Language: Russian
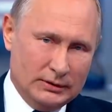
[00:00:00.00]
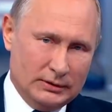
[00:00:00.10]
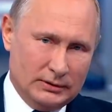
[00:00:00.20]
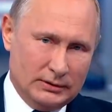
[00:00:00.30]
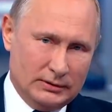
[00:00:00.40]

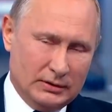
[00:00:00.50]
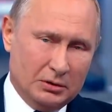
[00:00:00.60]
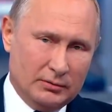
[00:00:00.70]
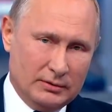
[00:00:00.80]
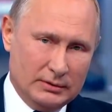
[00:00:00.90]
на,
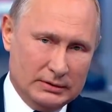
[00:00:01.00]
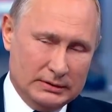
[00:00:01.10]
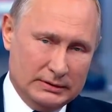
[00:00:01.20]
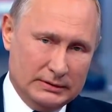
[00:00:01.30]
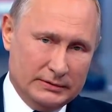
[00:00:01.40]
на,
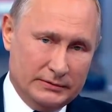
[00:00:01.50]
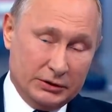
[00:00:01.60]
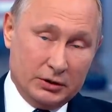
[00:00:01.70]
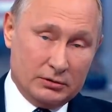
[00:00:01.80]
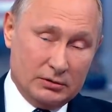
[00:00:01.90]
в
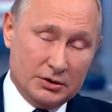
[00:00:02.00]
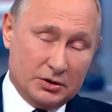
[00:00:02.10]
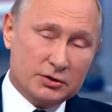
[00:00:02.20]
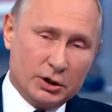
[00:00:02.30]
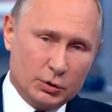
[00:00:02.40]
этой, на этих
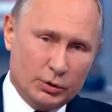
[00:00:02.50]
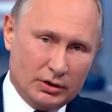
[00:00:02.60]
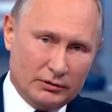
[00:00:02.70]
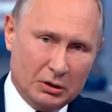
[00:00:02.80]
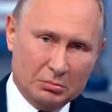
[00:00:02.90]
территориях,
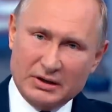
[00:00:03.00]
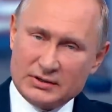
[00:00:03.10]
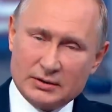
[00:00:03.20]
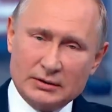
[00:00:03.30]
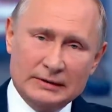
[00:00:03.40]
в
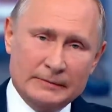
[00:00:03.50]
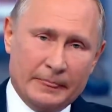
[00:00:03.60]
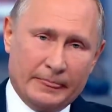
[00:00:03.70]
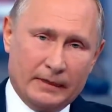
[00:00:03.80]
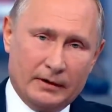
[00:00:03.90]
Донбассе,
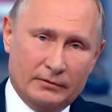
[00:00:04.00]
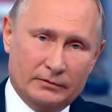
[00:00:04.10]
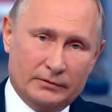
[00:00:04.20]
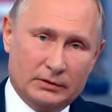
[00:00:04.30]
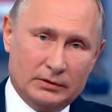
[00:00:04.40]
э,
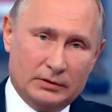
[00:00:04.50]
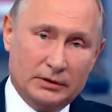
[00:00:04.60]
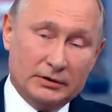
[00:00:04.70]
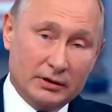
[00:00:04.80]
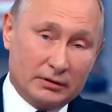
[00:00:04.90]
в
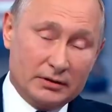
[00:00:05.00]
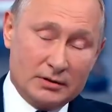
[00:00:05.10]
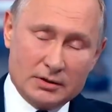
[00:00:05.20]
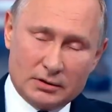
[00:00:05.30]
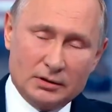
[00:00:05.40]
ЛНР,
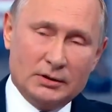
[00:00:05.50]
ДНР.